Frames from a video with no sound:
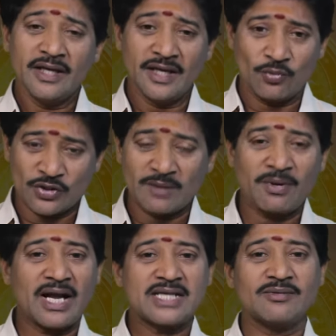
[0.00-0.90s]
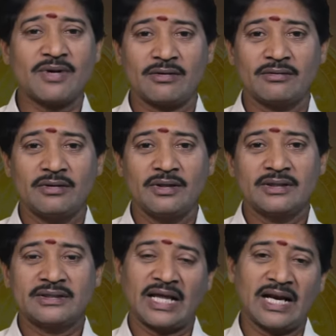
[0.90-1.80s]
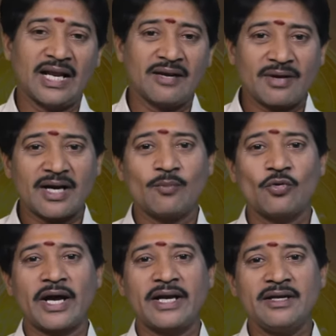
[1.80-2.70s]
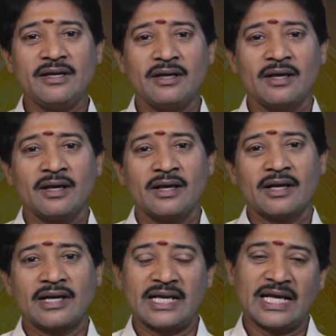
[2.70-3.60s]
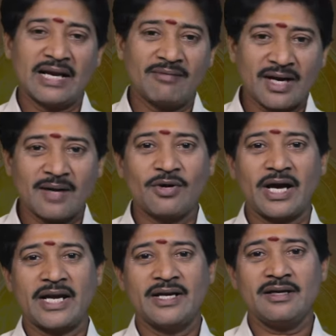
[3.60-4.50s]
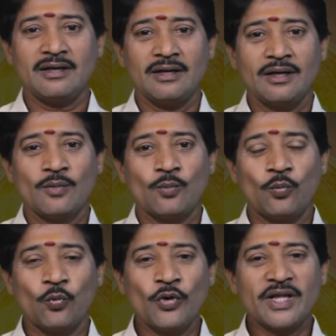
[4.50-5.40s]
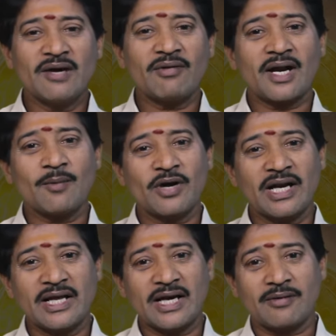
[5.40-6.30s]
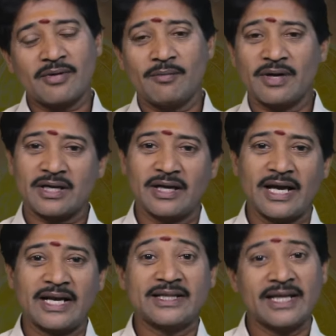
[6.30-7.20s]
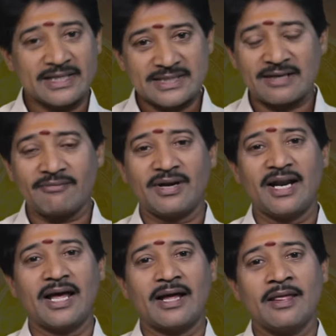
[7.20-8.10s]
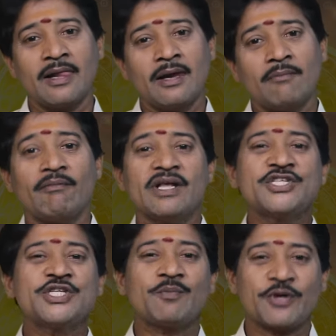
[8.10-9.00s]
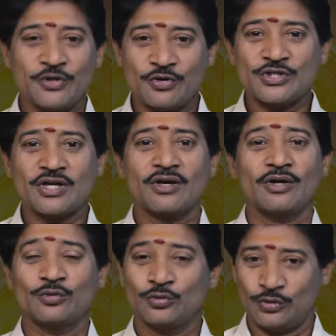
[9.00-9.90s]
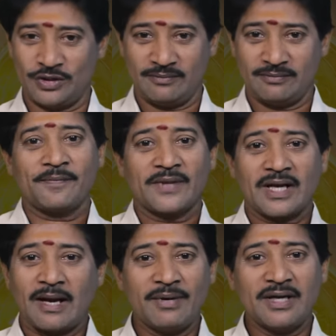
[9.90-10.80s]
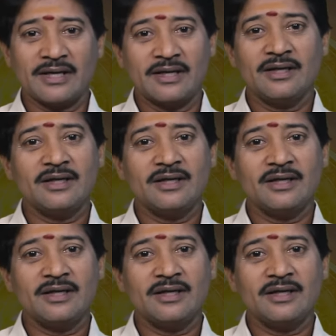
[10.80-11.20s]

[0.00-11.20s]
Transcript: ఈ వృషభ రాశి వారు తెల్లని వర్ణము కానీ నీలవర్ణము కానీ బూడిద వర్ణము కలిగినటువంటి బట్టలు కానీ ధరించడం వల్ల మంచి ప్రయోజనం కలుగుతుంది కాబట్టి